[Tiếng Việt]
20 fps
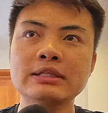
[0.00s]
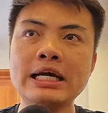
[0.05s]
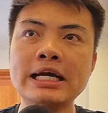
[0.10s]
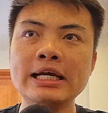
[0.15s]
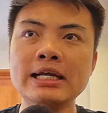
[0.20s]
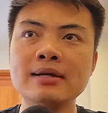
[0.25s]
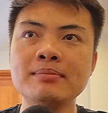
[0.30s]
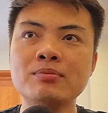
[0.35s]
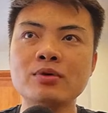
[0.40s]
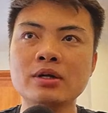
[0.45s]

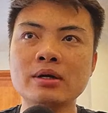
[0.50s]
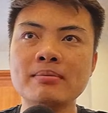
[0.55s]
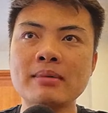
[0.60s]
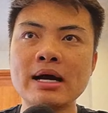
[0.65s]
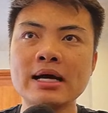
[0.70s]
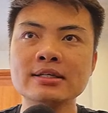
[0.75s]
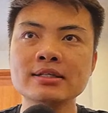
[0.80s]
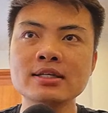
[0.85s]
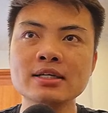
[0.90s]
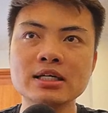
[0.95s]
đây là một cái
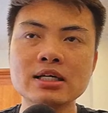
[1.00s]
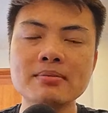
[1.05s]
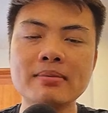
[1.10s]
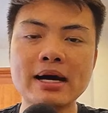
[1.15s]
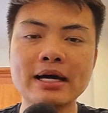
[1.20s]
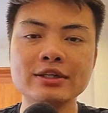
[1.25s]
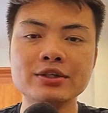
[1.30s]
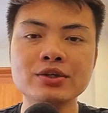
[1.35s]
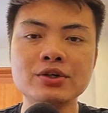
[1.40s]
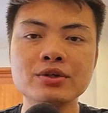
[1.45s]
bài rất là cơ
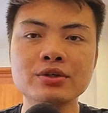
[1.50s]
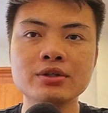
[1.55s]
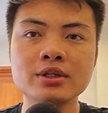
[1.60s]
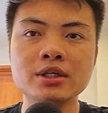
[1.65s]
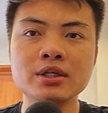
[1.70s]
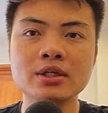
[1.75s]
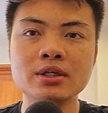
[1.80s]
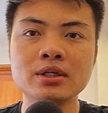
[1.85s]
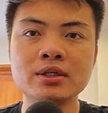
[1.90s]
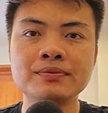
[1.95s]
bản thôi
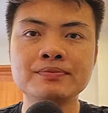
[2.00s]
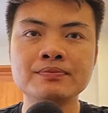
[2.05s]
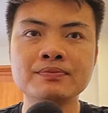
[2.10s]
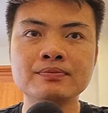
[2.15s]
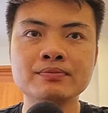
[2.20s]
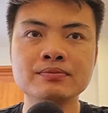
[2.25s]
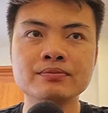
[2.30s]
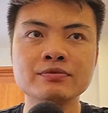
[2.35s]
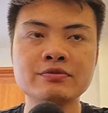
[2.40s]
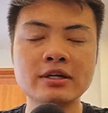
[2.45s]
thì uh,
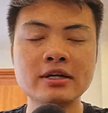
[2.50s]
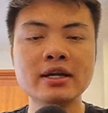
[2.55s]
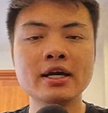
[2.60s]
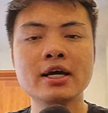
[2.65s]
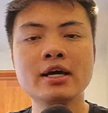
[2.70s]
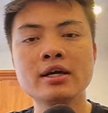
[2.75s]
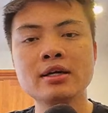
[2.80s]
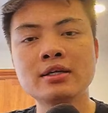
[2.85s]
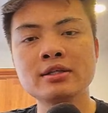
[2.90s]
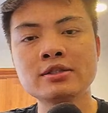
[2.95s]
vấn
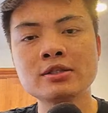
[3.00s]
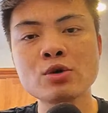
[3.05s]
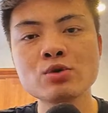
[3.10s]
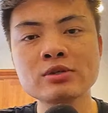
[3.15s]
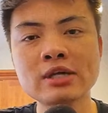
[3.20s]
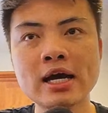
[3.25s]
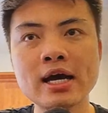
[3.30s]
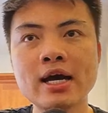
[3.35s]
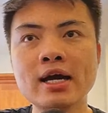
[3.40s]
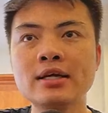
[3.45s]
đề sâu
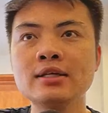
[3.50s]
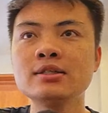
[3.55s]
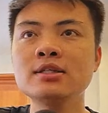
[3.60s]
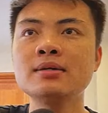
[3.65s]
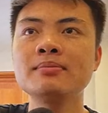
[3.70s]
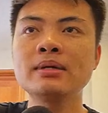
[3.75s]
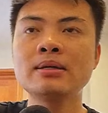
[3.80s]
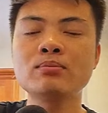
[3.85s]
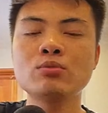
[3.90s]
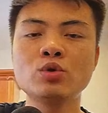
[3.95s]
xa
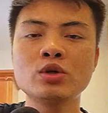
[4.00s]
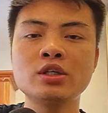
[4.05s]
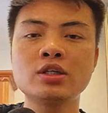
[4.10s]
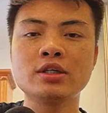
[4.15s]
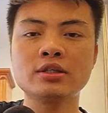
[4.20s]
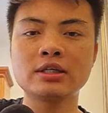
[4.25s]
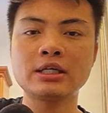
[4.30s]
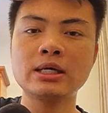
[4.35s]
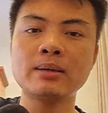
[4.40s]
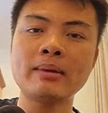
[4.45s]
nữa mình muốn
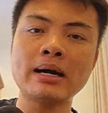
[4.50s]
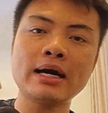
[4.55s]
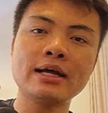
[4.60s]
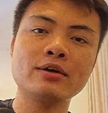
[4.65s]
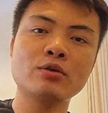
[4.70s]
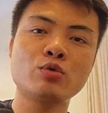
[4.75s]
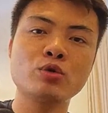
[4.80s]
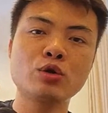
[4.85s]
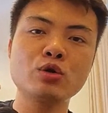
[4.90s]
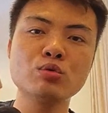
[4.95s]
gửi tới các
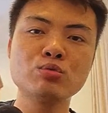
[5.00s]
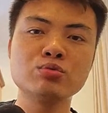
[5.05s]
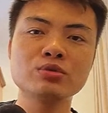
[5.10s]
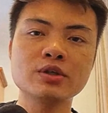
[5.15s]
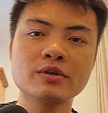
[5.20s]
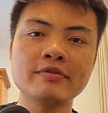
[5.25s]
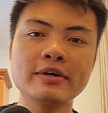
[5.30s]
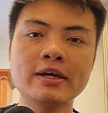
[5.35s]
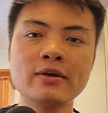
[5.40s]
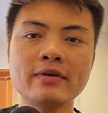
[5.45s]
bạn cuối cùng
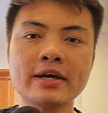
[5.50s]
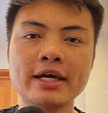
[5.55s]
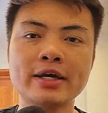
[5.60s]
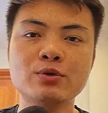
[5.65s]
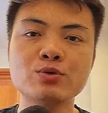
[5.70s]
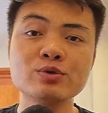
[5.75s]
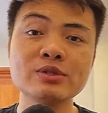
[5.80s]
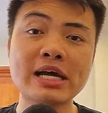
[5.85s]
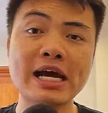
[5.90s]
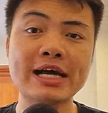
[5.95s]
trong video này
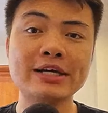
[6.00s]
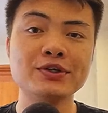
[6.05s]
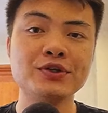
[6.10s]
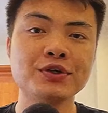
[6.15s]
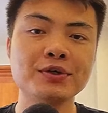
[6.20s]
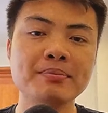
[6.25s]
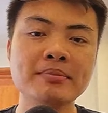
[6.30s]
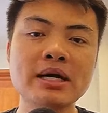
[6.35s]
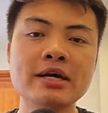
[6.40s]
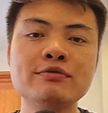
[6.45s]
cũng dài rồi
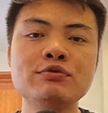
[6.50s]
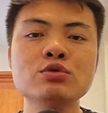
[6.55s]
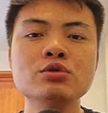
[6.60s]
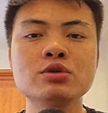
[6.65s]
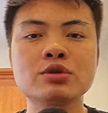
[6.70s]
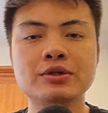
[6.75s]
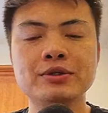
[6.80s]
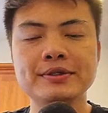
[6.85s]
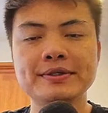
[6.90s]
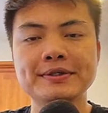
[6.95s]
10
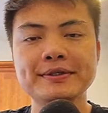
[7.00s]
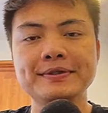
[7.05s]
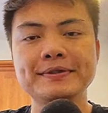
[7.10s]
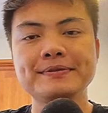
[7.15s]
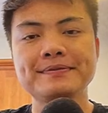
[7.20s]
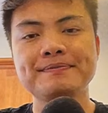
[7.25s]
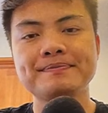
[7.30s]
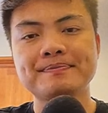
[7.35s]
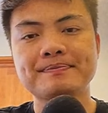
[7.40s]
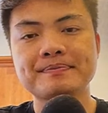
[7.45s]
phút rồi
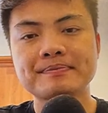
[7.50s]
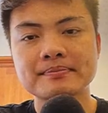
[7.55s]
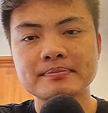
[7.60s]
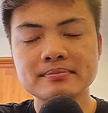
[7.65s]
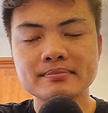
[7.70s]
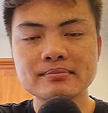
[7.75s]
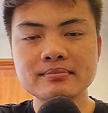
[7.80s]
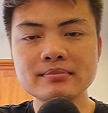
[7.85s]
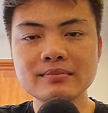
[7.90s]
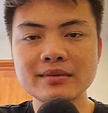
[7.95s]

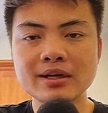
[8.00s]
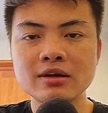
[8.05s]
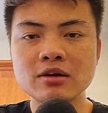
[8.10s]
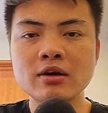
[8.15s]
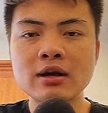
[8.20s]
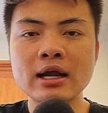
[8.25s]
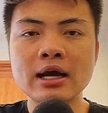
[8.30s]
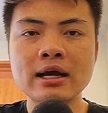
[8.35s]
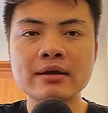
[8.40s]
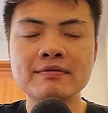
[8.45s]

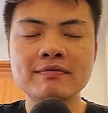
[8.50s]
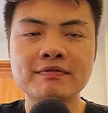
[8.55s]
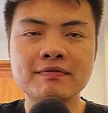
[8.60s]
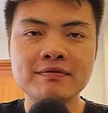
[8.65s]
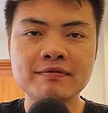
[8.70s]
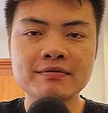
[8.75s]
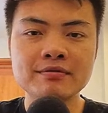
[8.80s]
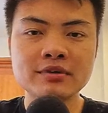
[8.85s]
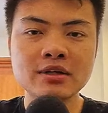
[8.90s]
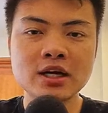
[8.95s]
đó là
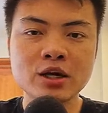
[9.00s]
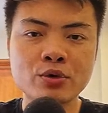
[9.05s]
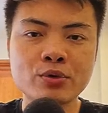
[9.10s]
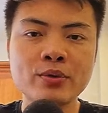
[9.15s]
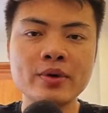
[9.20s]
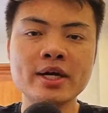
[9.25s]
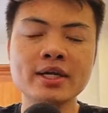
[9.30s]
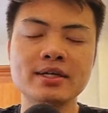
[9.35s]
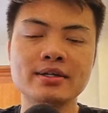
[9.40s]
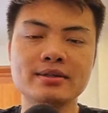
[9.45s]
lời
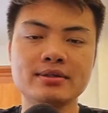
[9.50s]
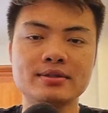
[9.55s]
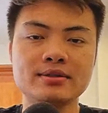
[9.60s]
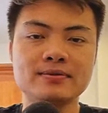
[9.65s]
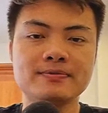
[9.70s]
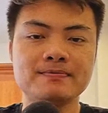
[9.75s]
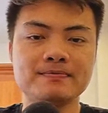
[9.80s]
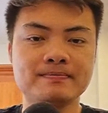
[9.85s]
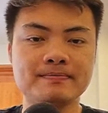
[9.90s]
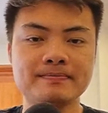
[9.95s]
khuyên
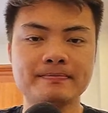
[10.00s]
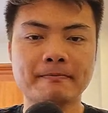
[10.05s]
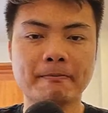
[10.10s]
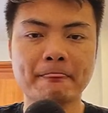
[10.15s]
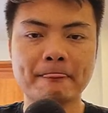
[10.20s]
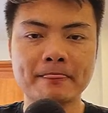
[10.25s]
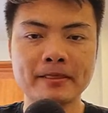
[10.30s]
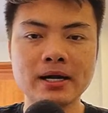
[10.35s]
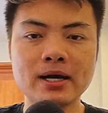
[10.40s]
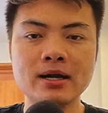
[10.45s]

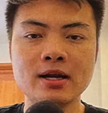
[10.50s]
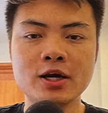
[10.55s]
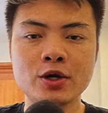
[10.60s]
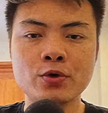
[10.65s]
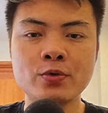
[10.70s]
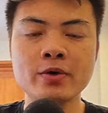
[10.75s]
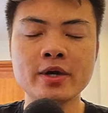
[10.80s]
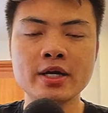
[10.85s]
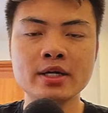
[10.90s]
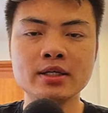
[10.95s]
dạ, lời
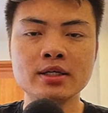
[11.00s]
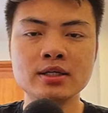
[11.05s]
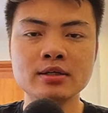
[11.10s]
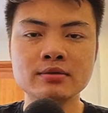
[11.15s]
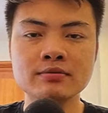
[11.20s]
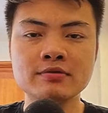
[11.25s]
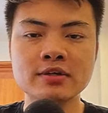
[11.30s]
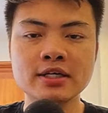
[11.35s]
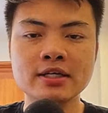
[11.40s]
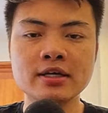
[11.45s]
khuyên
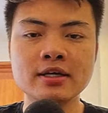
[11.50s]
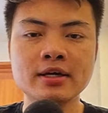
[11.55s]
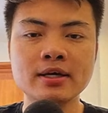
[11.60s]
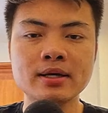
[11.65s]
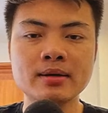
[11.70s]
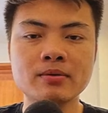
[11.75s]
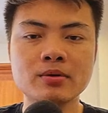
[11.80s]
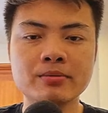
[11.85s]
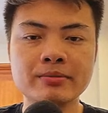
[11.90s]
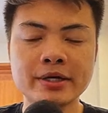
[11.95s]
ờ, với kinh
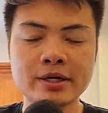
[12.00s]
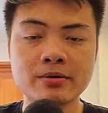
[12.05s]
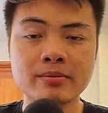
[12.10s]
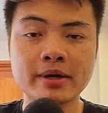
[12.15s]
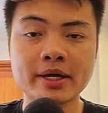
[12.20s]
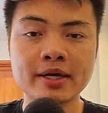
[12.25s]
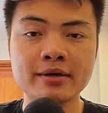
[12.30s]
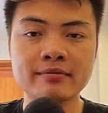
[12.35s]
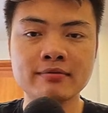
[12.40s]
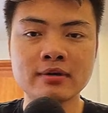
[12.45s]
nghiệm của mình học
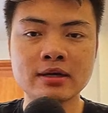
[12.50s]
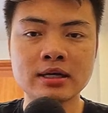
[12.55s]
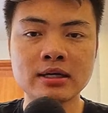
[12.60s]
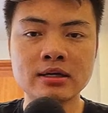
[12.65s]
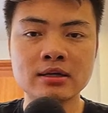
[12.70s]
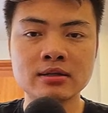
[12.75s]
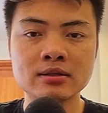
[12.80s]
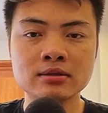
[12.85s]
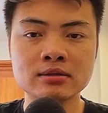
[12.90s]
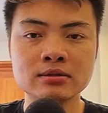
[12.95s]
kết
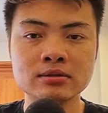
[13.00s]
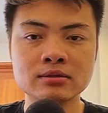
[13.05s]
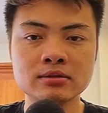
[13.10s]
và